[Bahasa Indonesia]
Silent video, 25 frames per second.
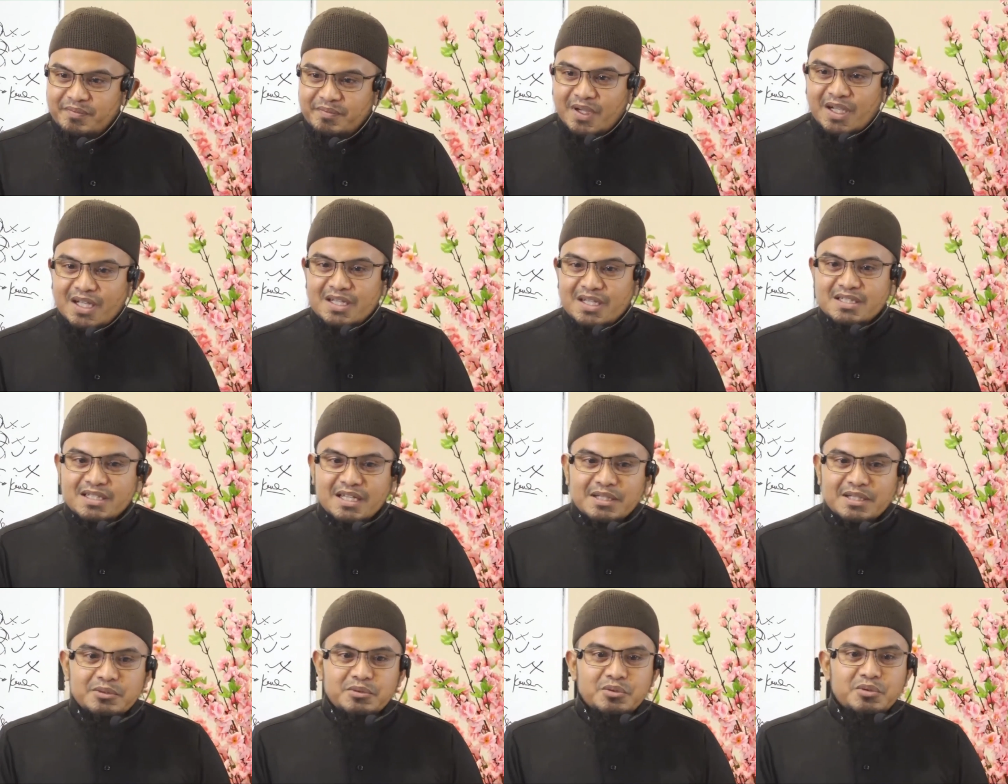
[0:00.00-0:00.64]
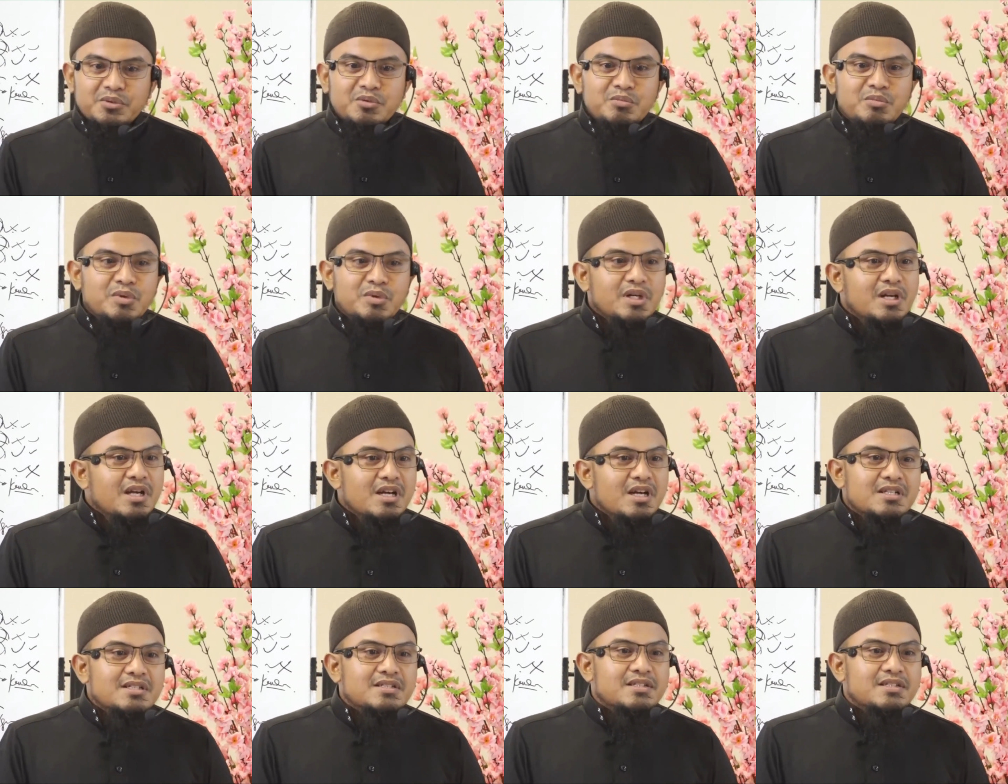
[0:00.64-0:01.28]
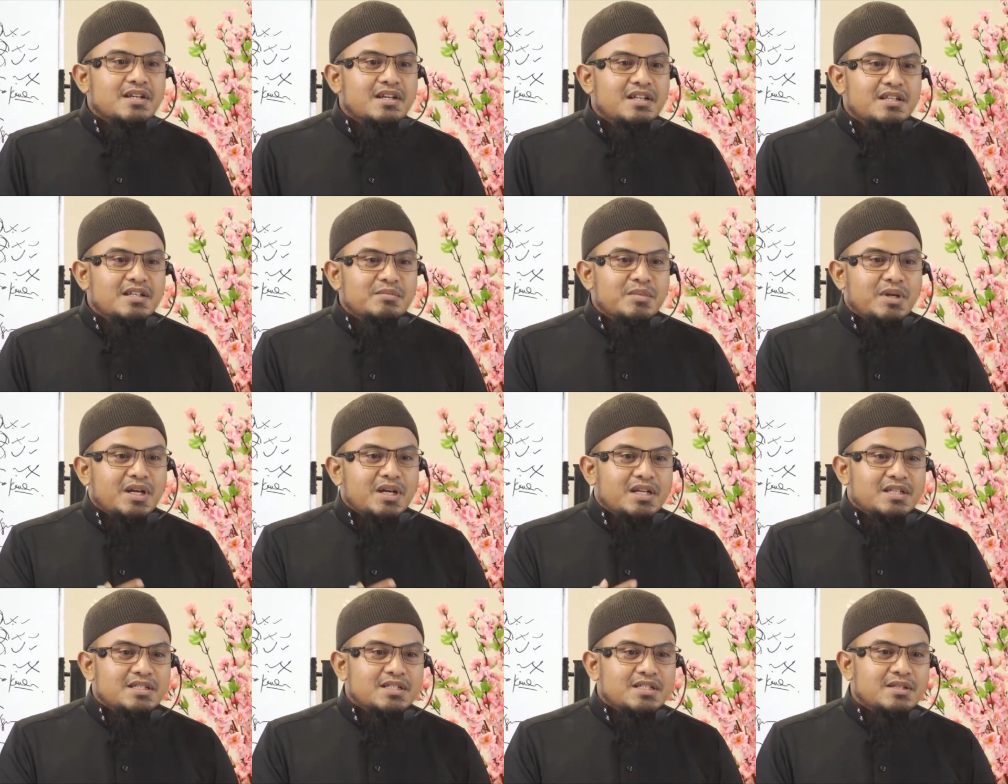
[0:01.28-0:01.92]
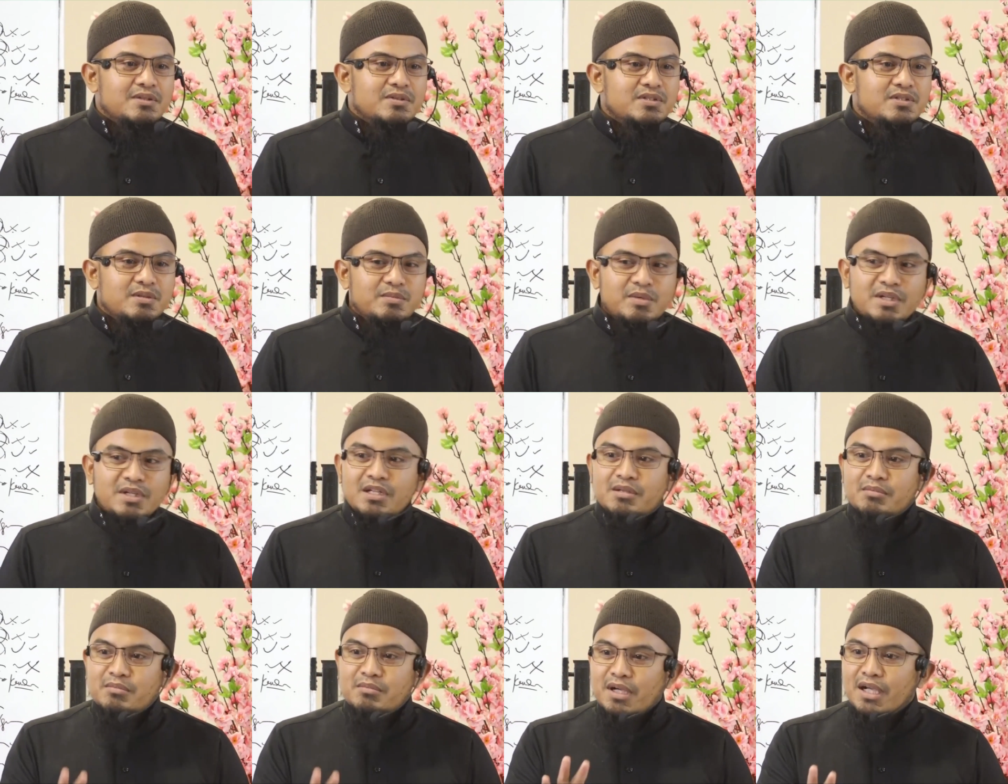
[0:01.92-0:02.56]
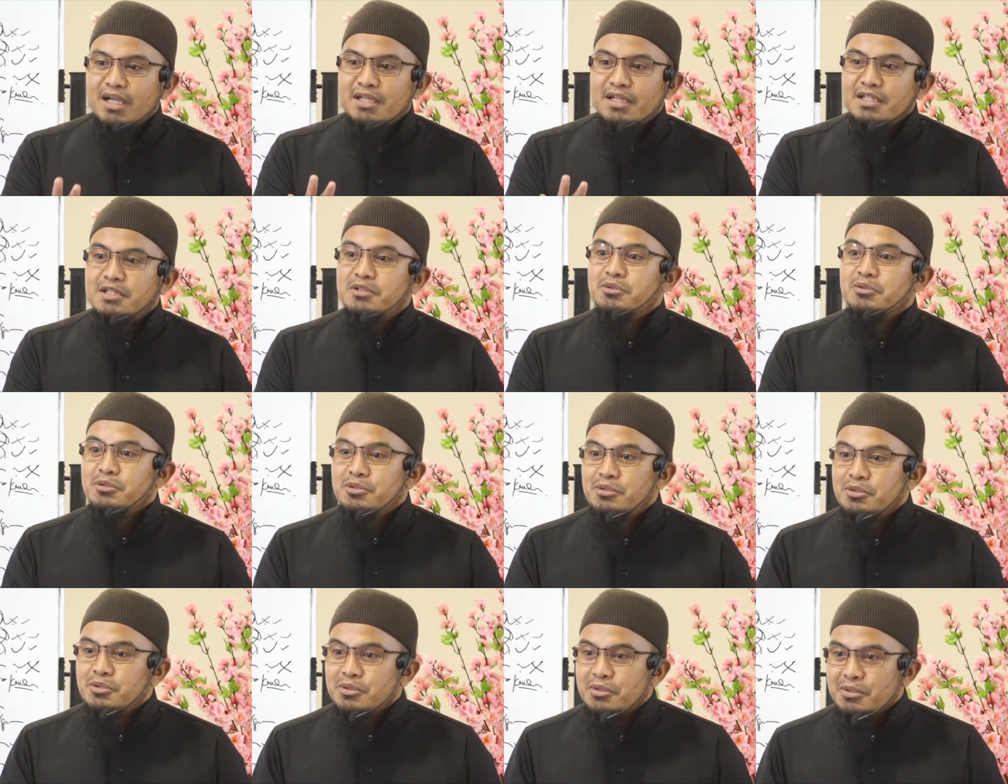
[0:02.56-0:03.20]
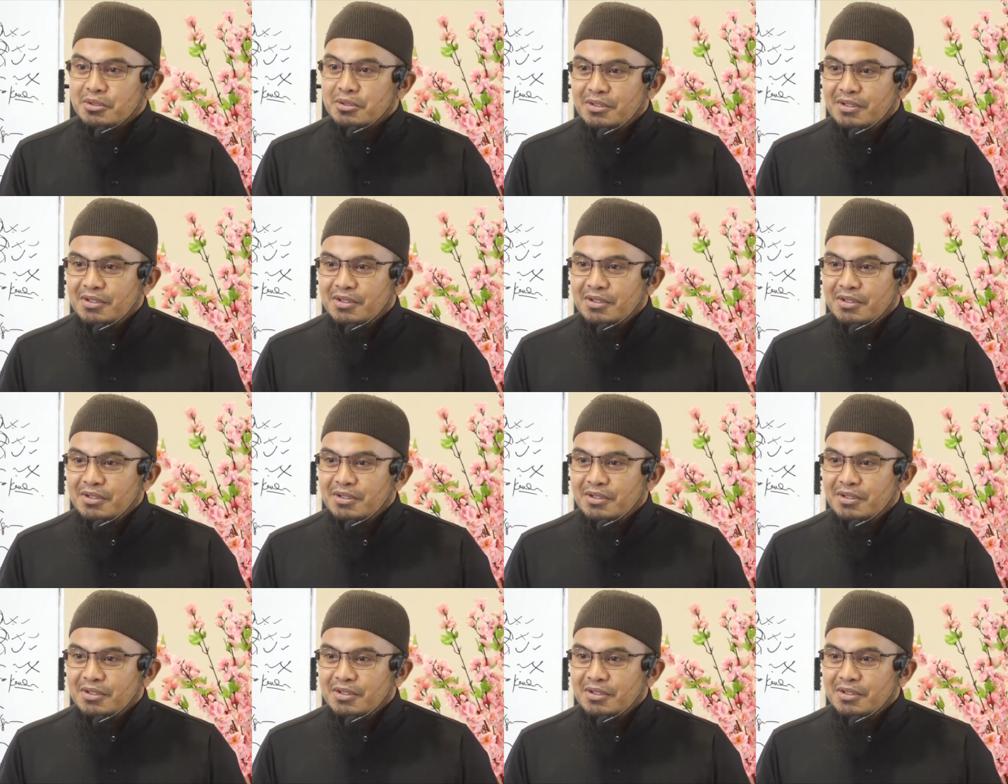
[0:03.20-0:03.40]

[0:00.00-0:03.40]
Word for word: Makan satu berat sekali makan satu. Saya bilang makannya tujuh.